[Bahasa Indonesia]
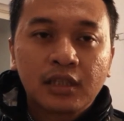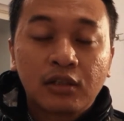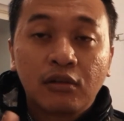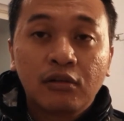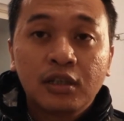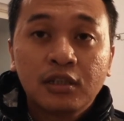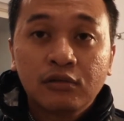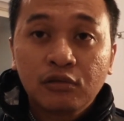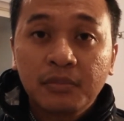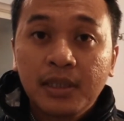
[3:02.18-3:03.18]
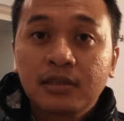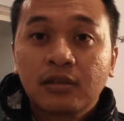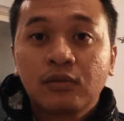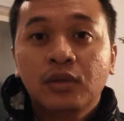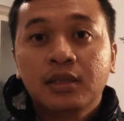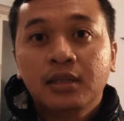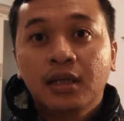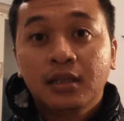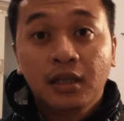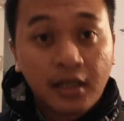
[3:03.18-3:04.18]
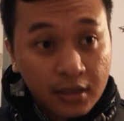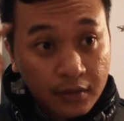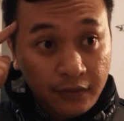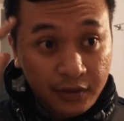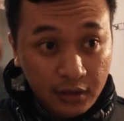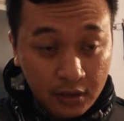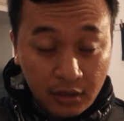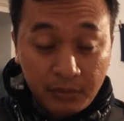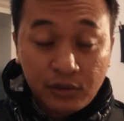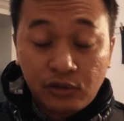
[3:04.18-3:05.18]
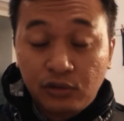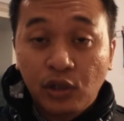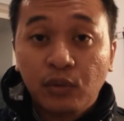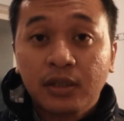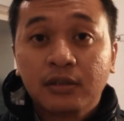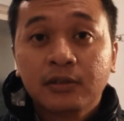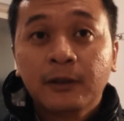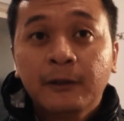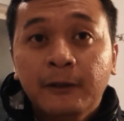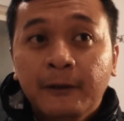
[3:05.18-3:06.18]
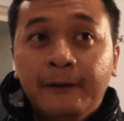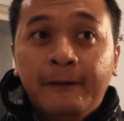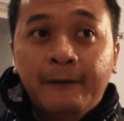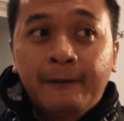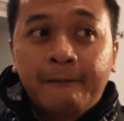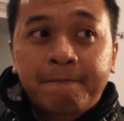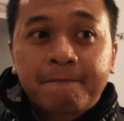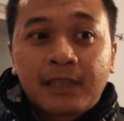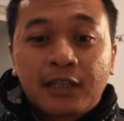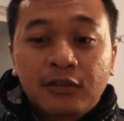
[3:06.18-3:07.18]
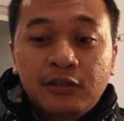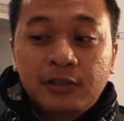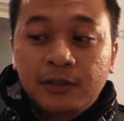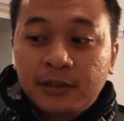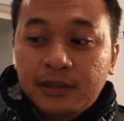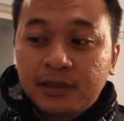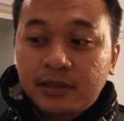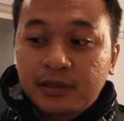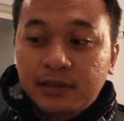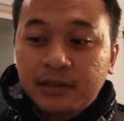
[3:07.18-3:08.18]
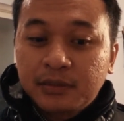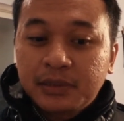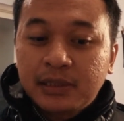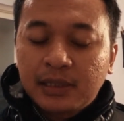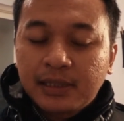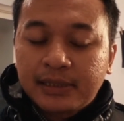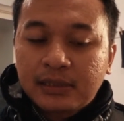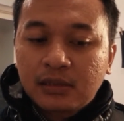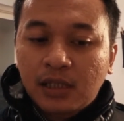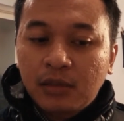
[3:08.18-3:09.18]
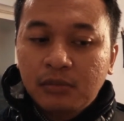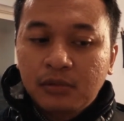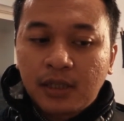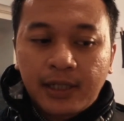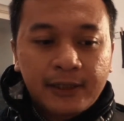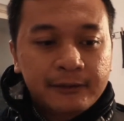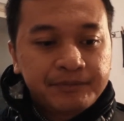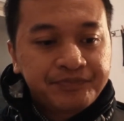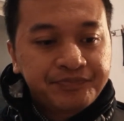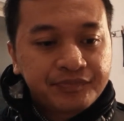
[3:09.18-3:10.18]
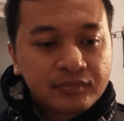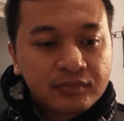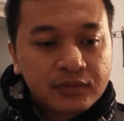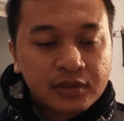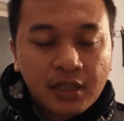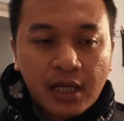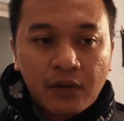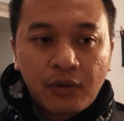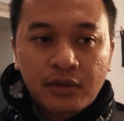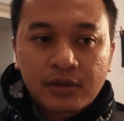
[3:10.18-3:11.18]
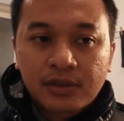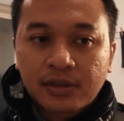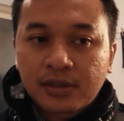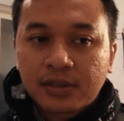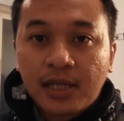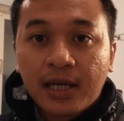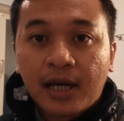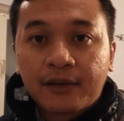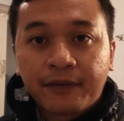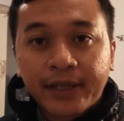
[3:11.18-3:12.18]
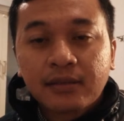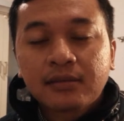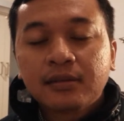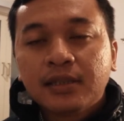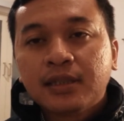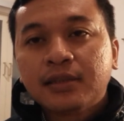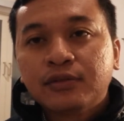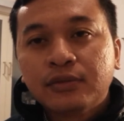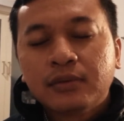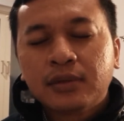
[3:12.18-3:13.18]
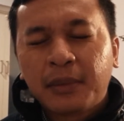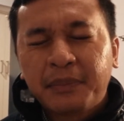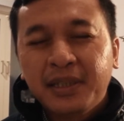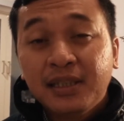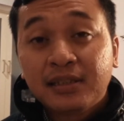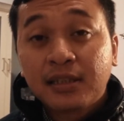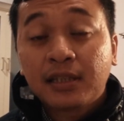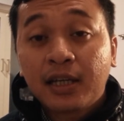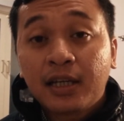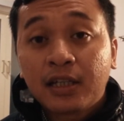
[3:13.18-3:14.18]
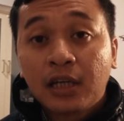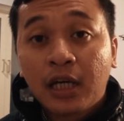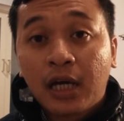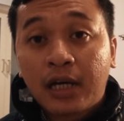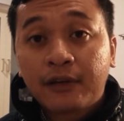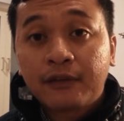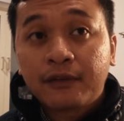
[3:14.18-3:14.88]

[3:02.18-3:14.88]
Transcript: teknologinya untuk bikin dua Gila ya visinya sampai sejauh itu Terus sebenarnya saya bukan Star Wars diehard fans ya Tapi istri saya yang diehard